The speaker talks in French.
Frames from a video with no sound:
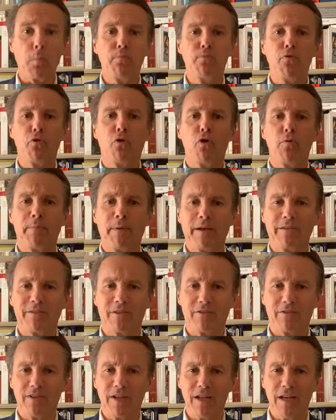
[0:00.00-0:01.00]
pour
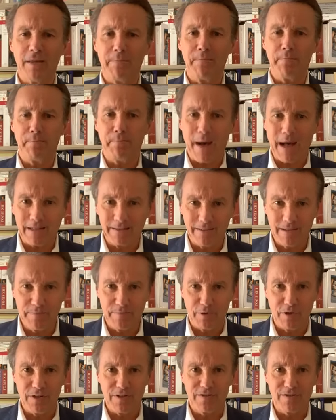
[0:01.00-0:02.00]
représenter les partis
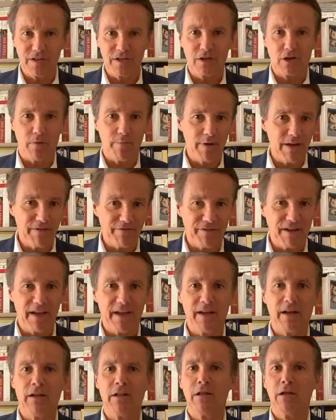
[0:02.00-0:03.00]
politiques comme les
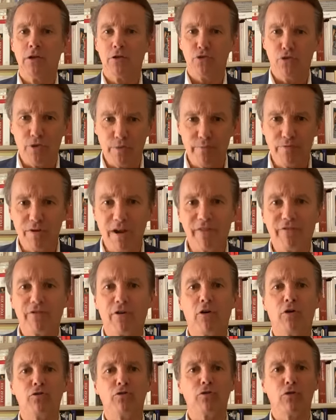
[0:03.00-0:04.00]
Verts, Debout la
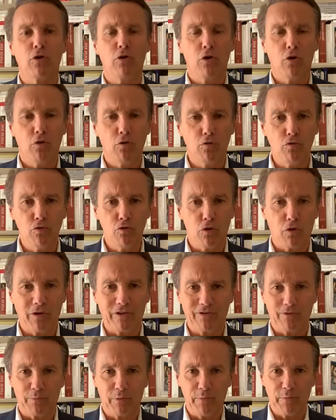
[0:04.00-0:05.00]
France ou le
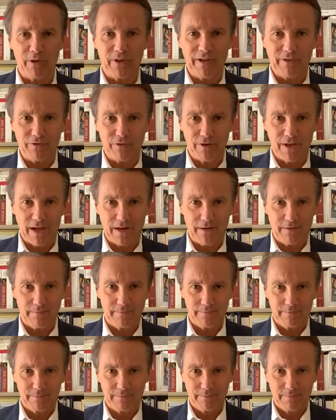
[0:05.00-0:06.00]
Rassemblement national.
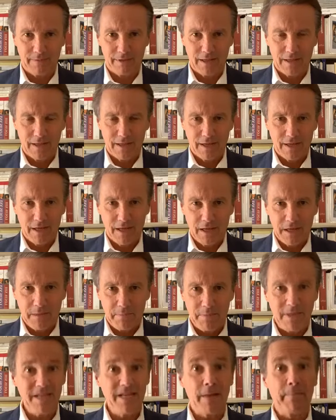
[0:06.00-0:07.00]

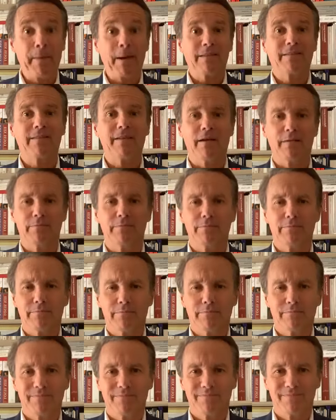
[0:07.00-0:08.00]
Mais il n'y a pas que ça.
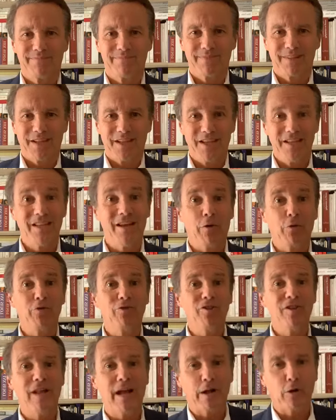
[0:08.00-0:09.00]
Il y a
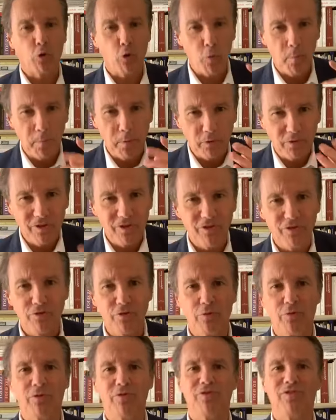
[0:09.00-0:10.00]
aussi la
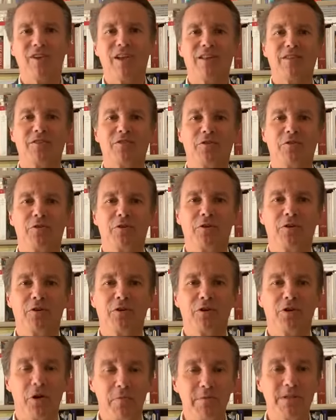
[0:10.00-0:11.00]
composition de cette euh,
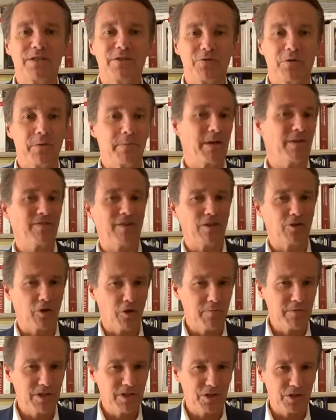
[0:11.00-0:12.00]
commission. Eh bien, cette
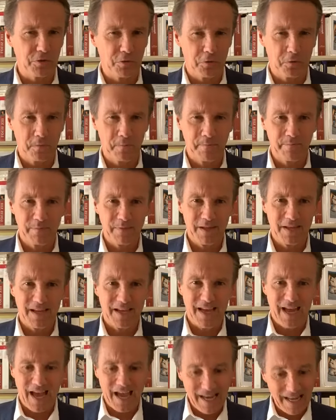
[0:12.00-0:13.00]
commission,
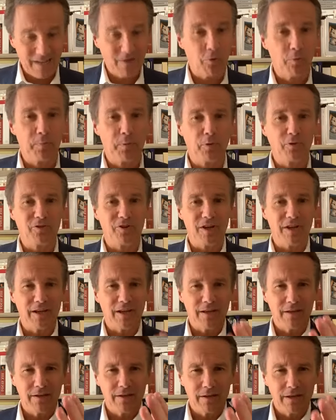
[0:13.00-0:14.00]
elle est
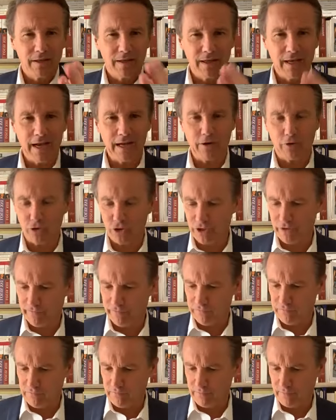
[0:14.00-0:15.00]
composée,
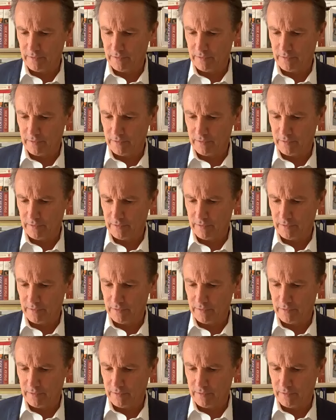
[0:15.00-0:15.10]
accrochez-vous,